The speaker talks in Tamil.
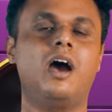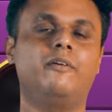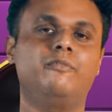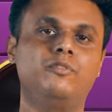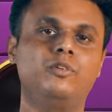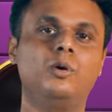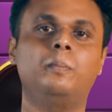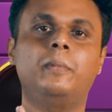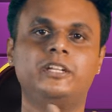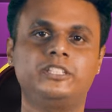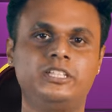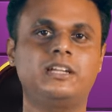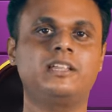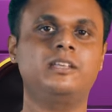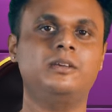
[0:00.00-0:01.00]
அவ்வளோ
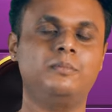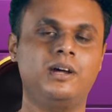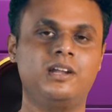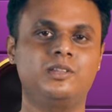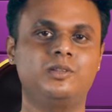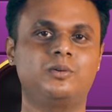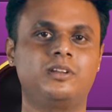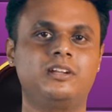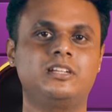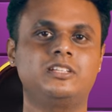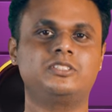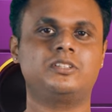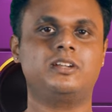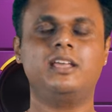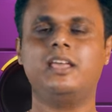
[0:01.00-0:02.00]
பட்ஜெட் அதிகமாக இருந்த ஒரு
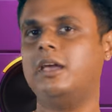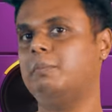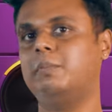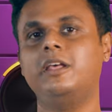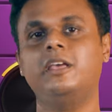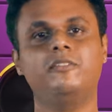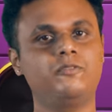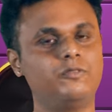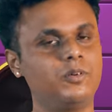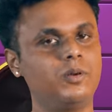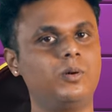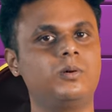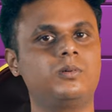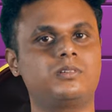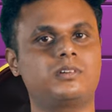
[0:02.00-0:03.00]
இண்டஸ்ட்ரி எப்படி
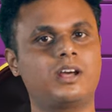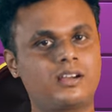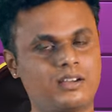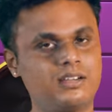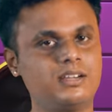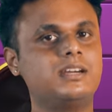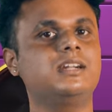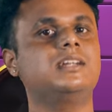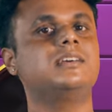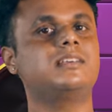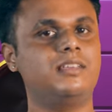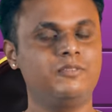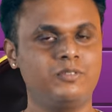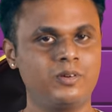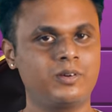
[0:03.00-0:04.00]
இவ்வளோ டக்குன்னு
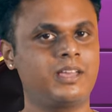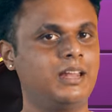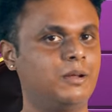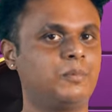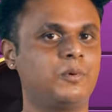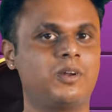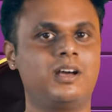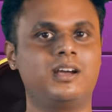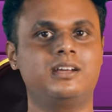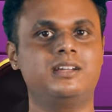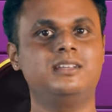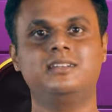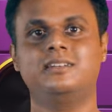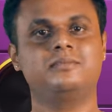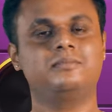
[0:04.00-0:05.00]
இவ்வளோ கீழே
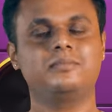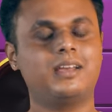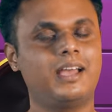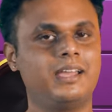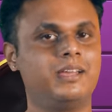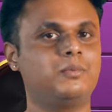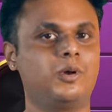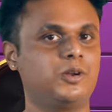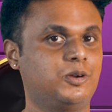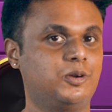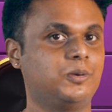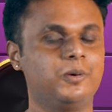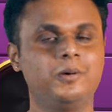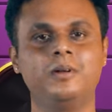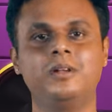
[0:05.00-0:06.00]
போனாங்கன்னு ஐ வாண்டட்
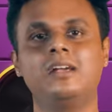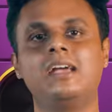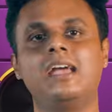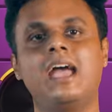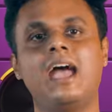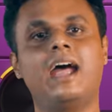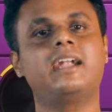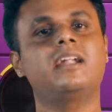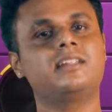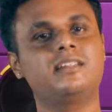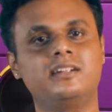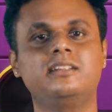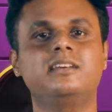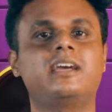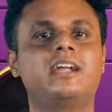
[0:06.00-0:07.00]
நோ அண்ட்
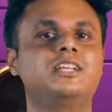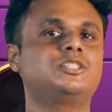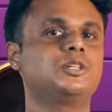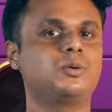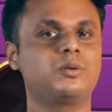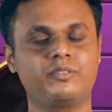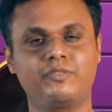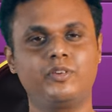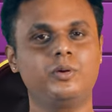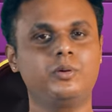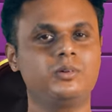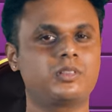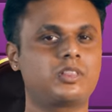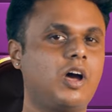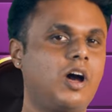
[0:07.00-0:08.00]
அதுலேருந்து கிடைச்ச ஒரு ஃபியூ
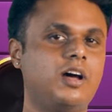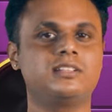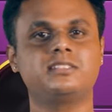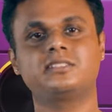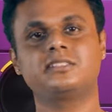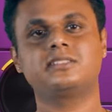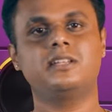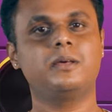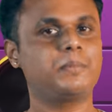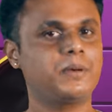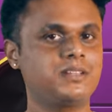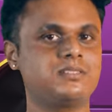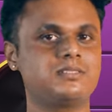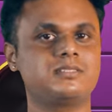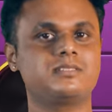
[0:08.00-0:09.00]
தாட்ஸ்
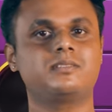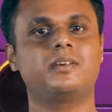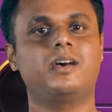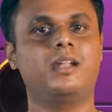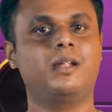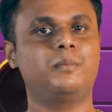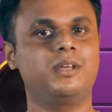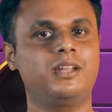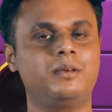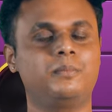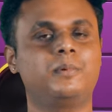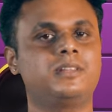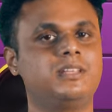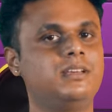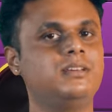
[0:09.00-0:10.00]
நெபெட்ஸ் நம்ம இன்னைக்கு
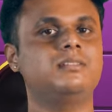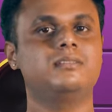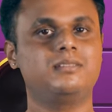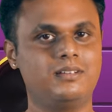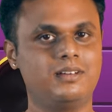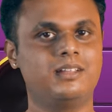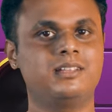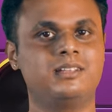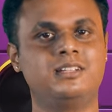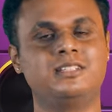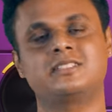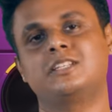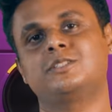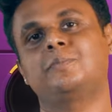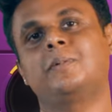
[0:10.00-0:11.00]
பற்றி அதை
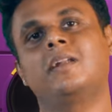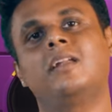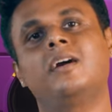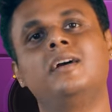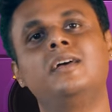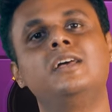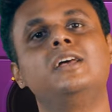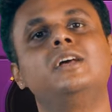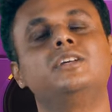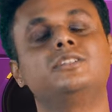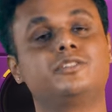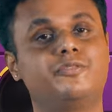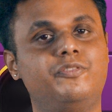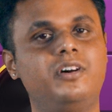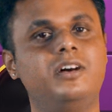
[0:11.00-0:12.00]
டிஸ்கஸ் பண்ணலாம்
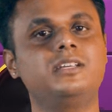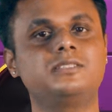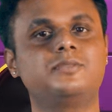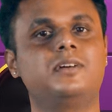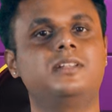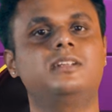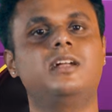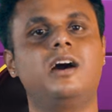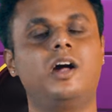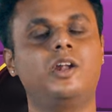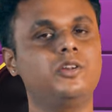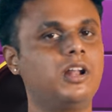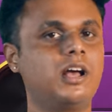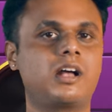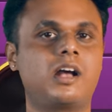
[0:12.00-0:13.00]
ஸோ ஃபர்ஸ்ட் வந்து நான்
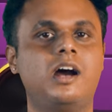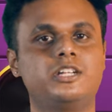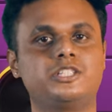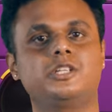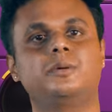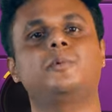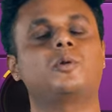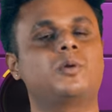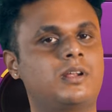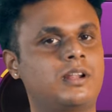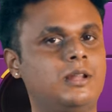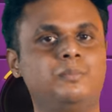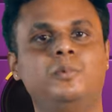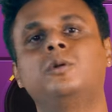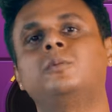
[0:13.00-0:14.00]
அனுராக் காஷ்யப்போட ஒரு
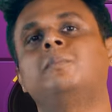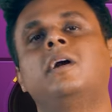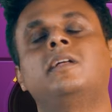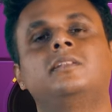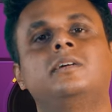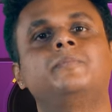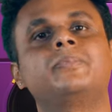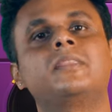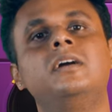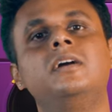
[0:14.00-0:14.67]
கிளிப் ஒன்று பார்த்தேன்